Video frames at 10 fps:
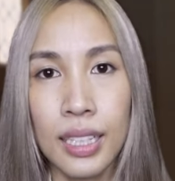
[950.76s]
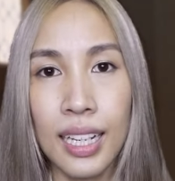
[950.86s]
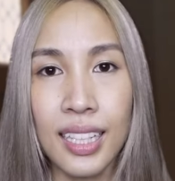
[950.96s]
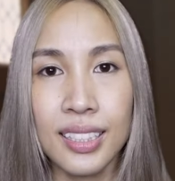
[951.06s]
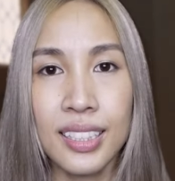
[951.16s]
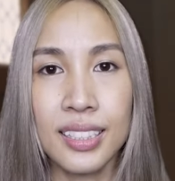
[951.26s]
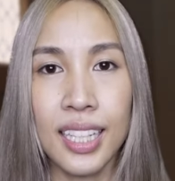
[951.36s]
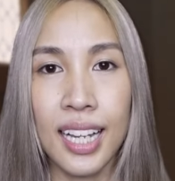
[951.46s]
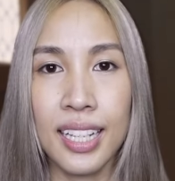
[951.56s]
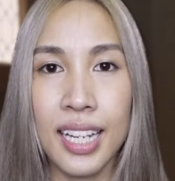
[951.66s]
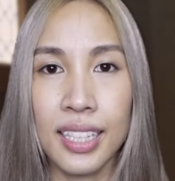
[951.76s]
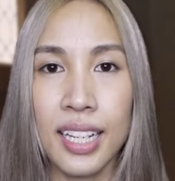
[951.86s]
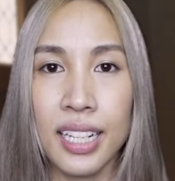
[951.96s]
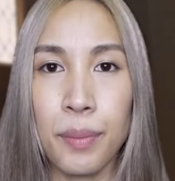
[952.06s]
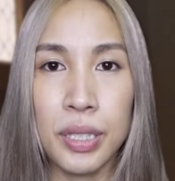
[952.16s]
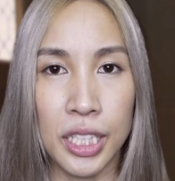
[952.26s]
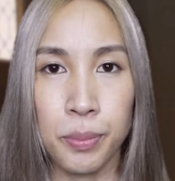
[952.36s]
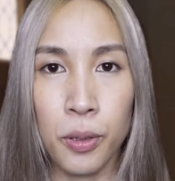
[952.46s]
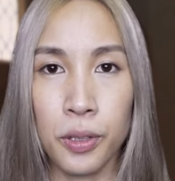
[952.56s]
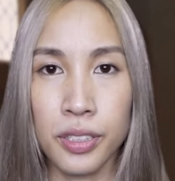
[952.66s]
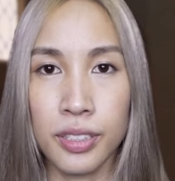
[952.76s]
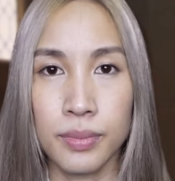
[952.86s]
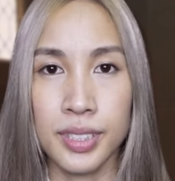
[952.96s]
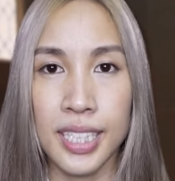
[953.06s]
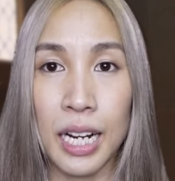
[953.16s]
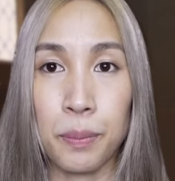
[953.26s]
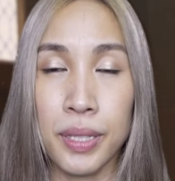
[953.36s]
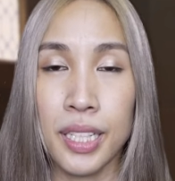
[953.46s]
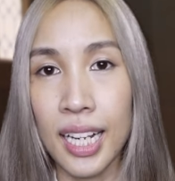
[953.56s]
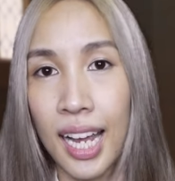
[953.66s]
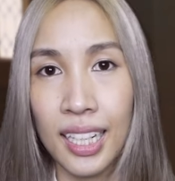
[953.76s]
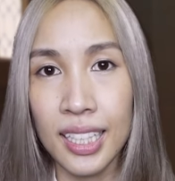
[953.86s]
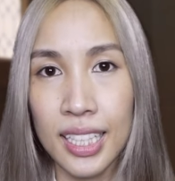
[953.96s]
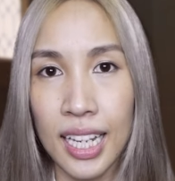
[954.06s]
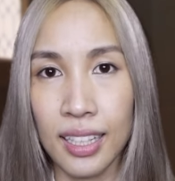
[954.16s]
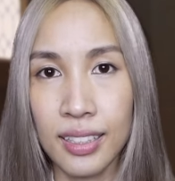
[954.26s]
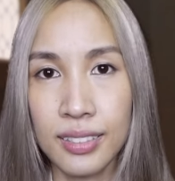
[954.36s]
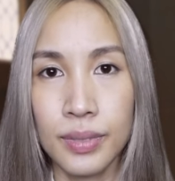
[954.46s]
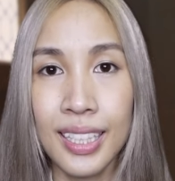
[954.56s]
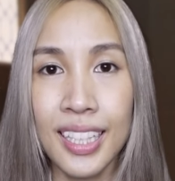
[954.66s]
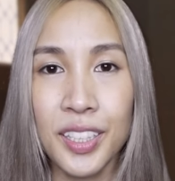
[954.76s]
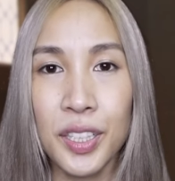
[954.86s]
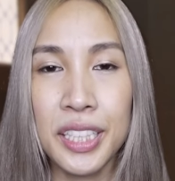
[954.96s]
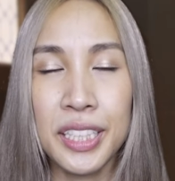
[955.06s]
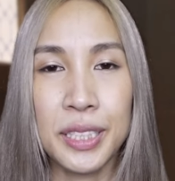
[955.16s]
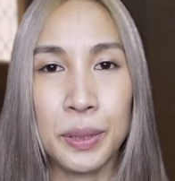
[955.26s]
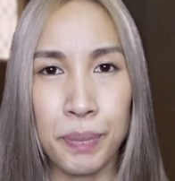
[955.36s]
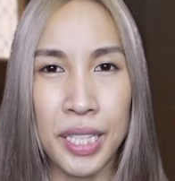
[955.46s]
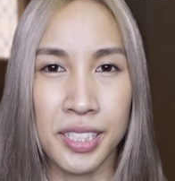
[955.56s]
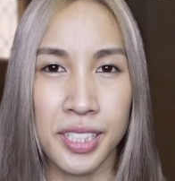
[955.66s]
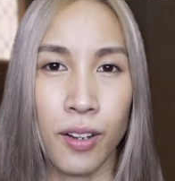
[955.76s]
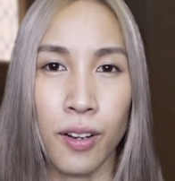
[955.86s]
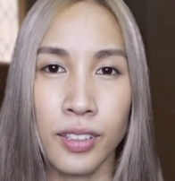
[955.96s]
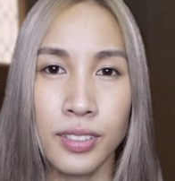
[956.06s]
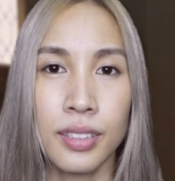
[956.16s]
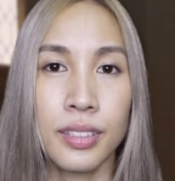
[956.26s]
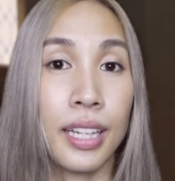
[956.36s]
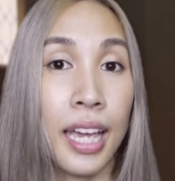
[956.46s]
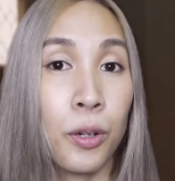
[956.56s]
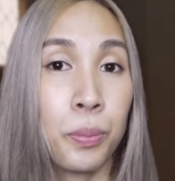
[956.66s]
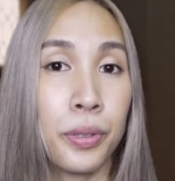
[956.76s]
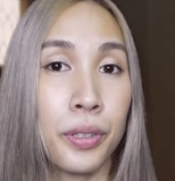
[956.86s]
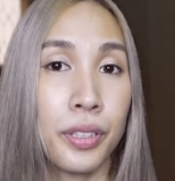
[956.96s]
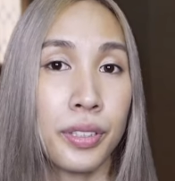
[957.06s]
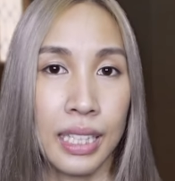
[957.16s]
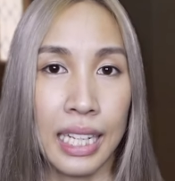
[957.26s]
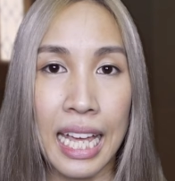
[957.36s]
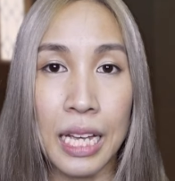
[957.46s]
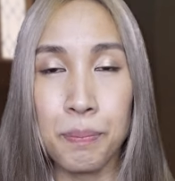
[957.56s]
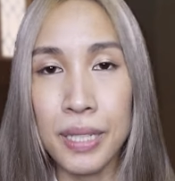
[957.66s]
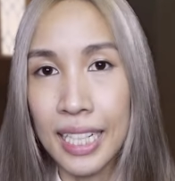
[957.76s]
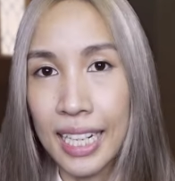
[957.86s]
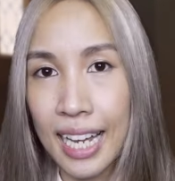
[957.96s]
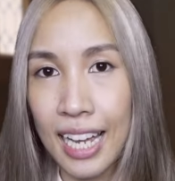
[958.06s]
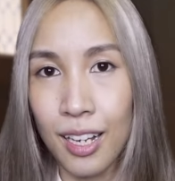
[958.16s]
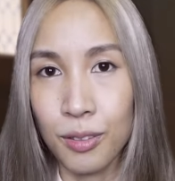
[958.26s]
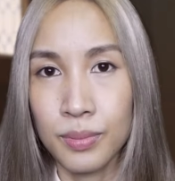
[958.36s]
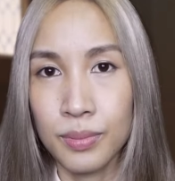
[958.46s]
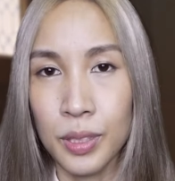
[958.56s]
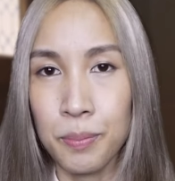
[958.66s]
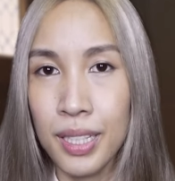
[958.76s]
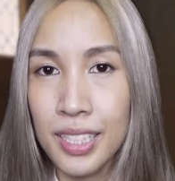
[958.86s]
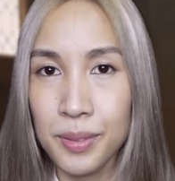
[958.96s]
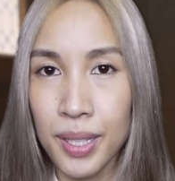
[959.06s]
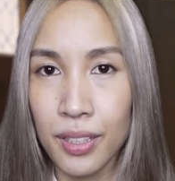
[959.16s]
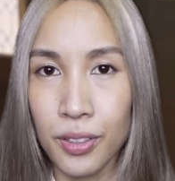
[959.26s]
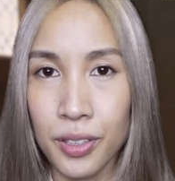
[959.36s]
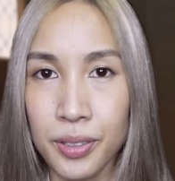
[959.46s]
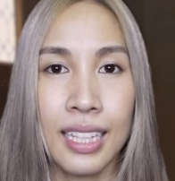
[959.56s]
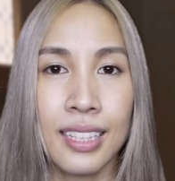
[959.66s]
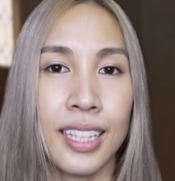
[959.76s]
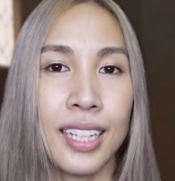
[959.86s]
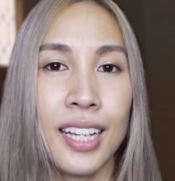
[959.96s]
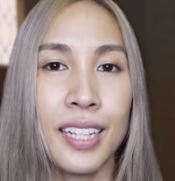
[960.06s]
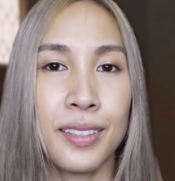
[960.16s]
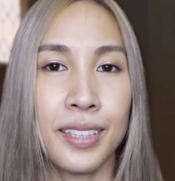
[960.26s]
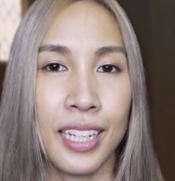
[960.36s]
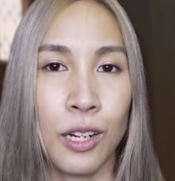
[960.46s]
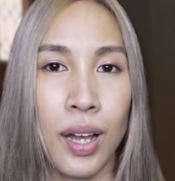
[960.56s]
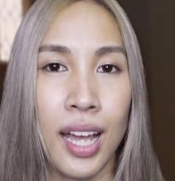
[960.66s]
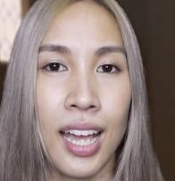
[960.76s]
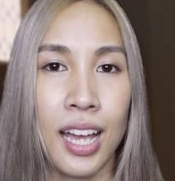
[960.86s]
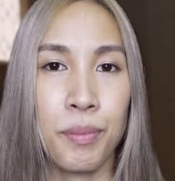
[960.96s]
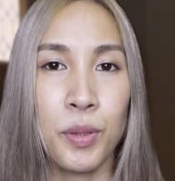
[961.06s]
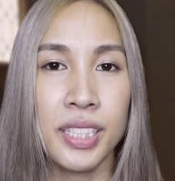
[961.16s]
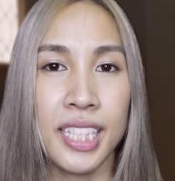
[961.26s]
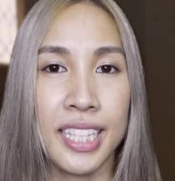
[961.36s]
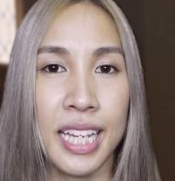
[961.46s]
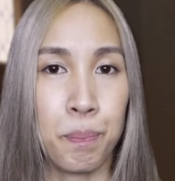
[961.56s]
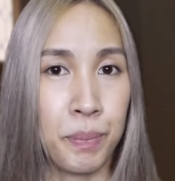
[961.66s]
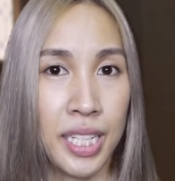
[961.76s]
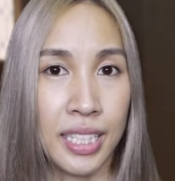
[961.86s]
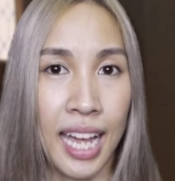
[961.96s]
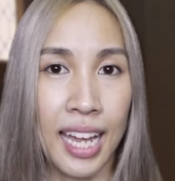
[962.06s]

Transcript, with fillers: ลักหนึ่งนะคะยังได้รับอิทธิพลจากปีกข้างเคียงนั่นก็คือปีกสอง the helper และปีกเก้า the peacemaker แต่แน่นอนนะคะว่าไม่ว่าจะขยับปีกไหน